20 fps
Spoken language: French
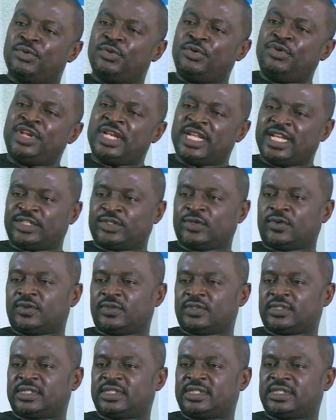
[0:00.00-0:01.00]
L'une des
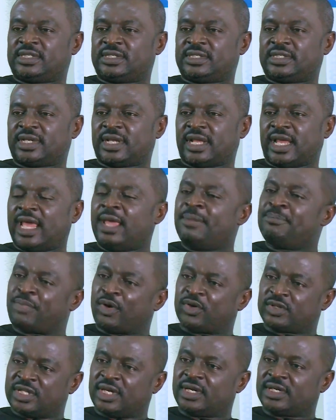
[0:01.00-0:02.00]
choses
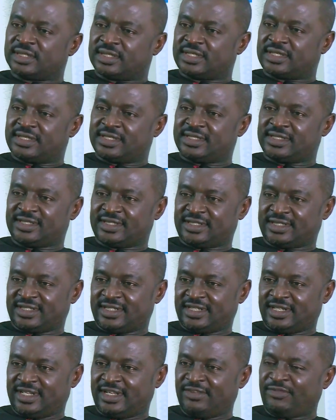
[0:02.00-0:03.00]
importantes
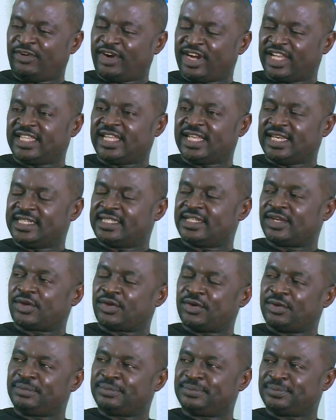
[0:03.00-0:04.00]
qu'il faut retenir, c'est
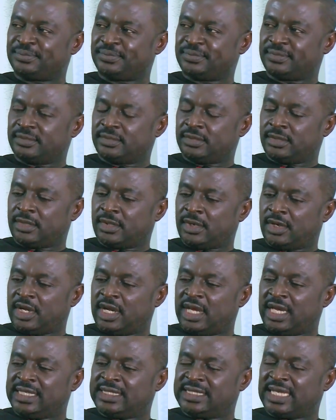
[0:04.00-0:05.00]
que
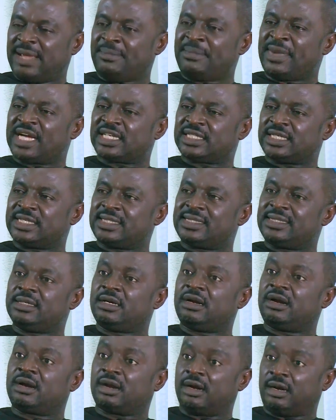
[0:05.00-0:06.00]
c'est un marché si
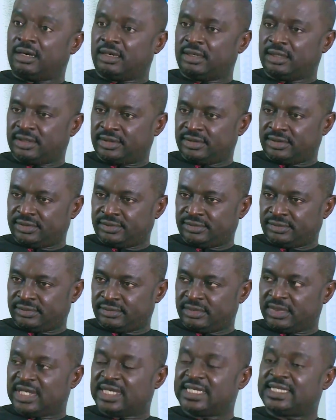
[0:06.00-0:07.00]
grand,
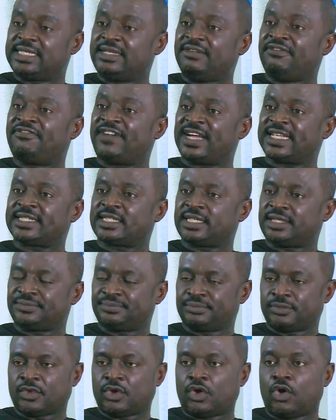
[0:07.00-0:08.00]
si vaste,
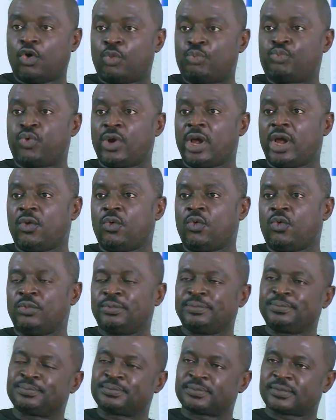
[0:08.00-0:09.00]
au point où
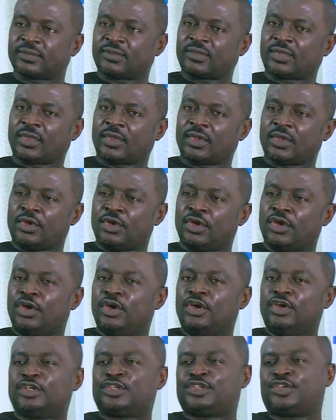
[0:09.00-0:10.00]

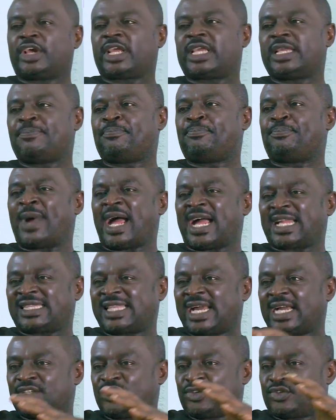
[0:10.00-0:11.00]
ceux qui
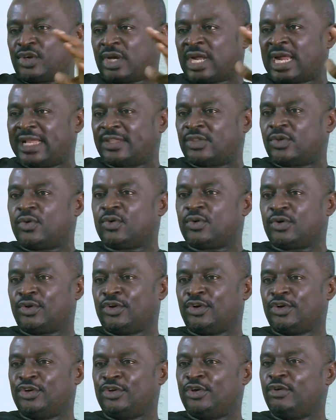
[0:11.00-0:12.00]
partagent ce gâteau
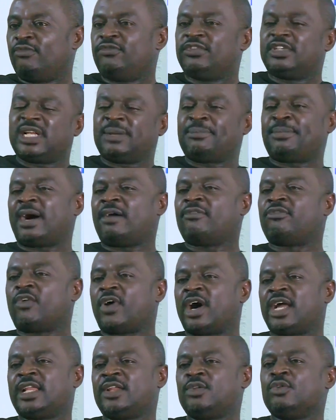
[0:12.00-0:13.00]
ne voudraient pas
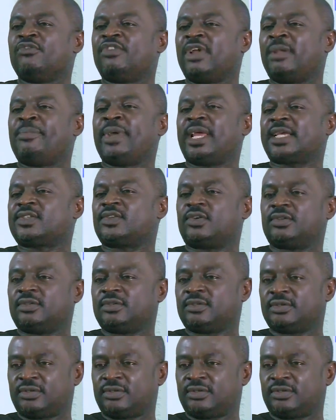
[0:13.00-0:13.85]
voir de nouvelles personnes.